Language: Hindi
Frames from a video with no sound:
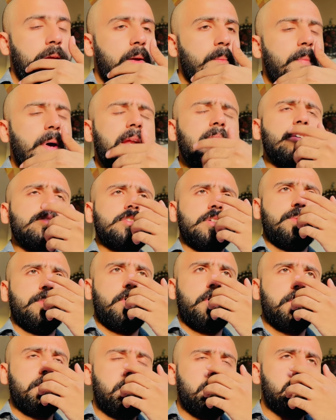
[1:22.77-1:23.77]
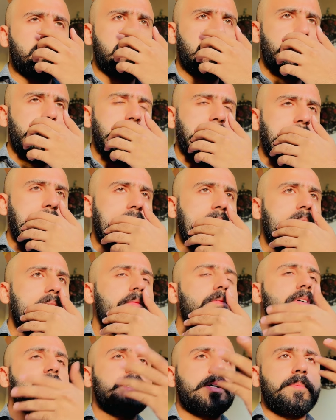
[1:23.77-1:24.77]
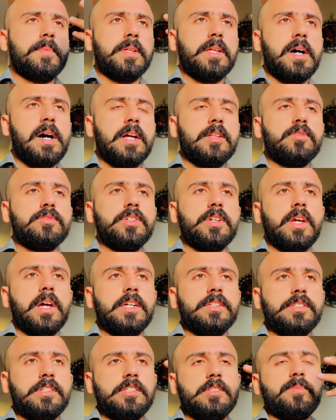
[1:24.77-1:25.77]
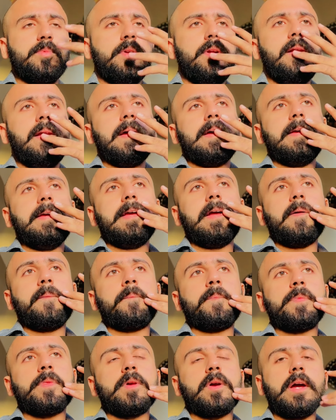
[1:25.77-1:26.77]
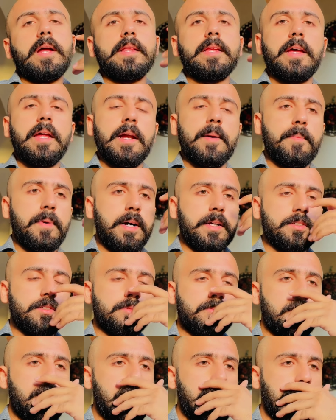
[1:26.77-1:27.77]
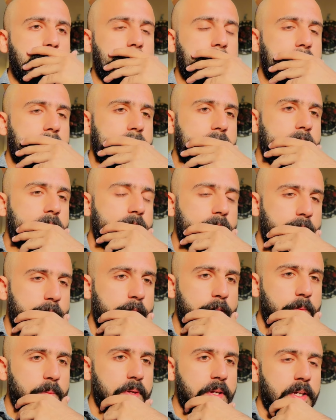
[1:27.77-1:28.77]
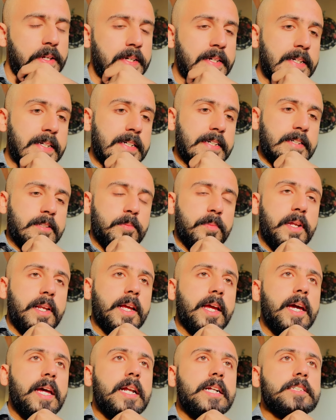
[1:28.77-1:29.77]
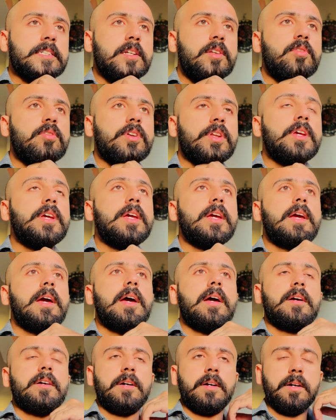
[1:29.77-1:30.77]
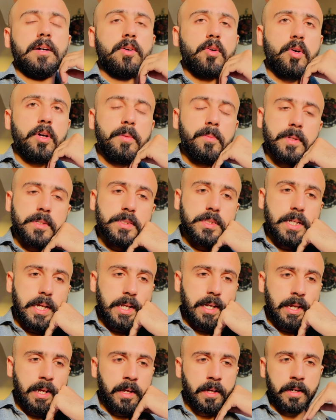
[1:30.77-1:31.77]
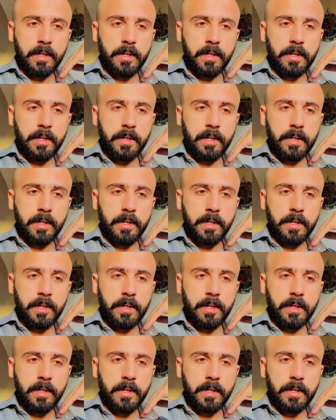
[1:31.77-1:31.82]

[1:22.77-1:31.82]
मैंने उससे बहुत पूछा मैंने कह रहा वजह बता दो जी क्या चीज़ बुरी लगी है तो कहते हैं बस मैं नहीं आता व्लॉग में मैंने कह रहा चलो ठीक है कोई मसला नहीं